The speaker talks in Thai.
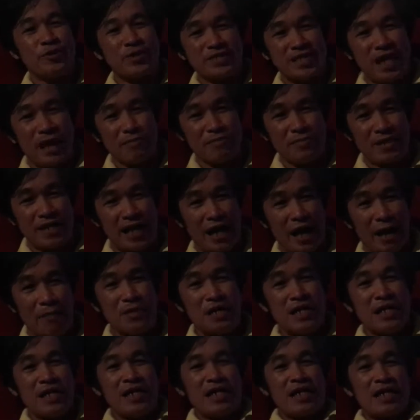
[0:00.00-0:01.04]
ด้วยซ้ำนะครับ
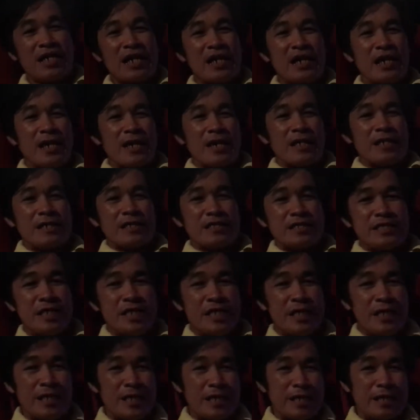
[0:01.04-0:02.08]
ก็
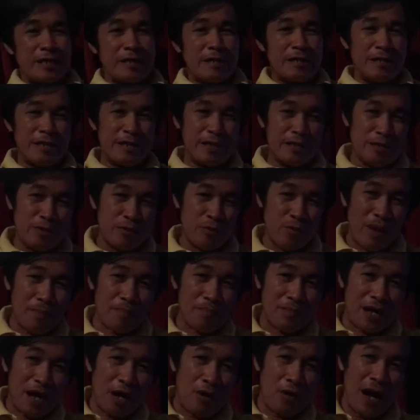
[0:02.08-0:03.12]
ที่เว็บ
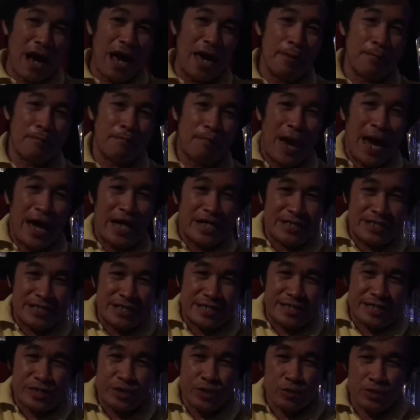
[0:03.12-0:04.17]
เขาให้
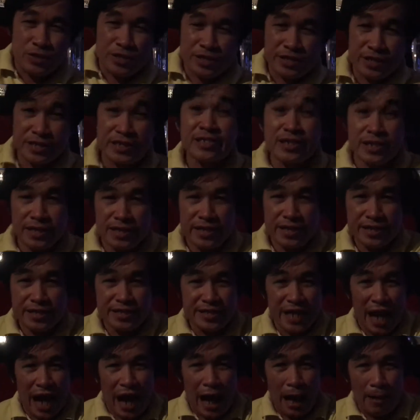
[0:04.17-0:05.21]

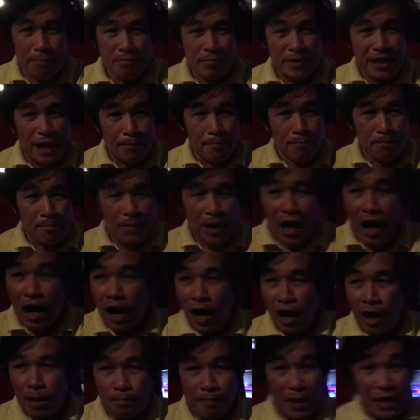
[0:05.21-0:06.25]
8.3 กับอ
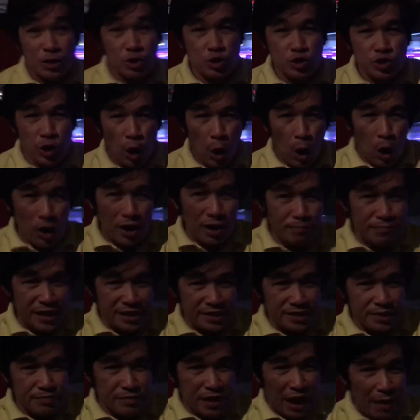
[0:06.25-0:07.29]
8.2 กับ
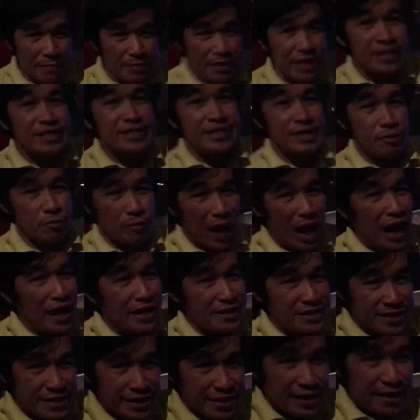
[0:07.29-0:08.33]
73 เนี่ย ถือว่า
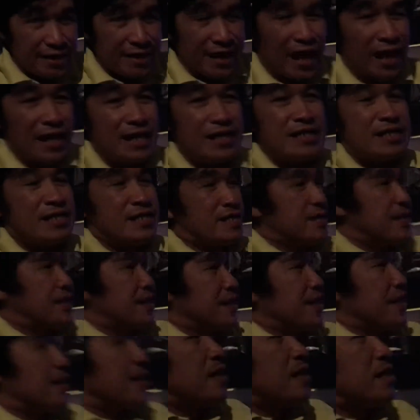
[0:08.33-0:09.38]
ดีแล้วล่ะ นี่
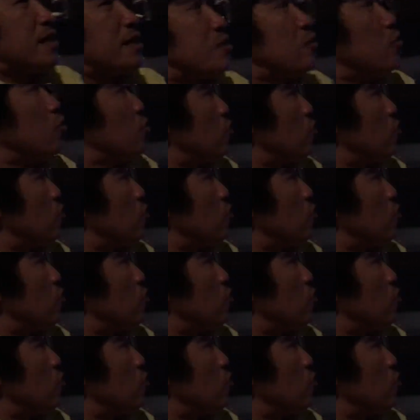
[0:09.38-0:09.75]
ดู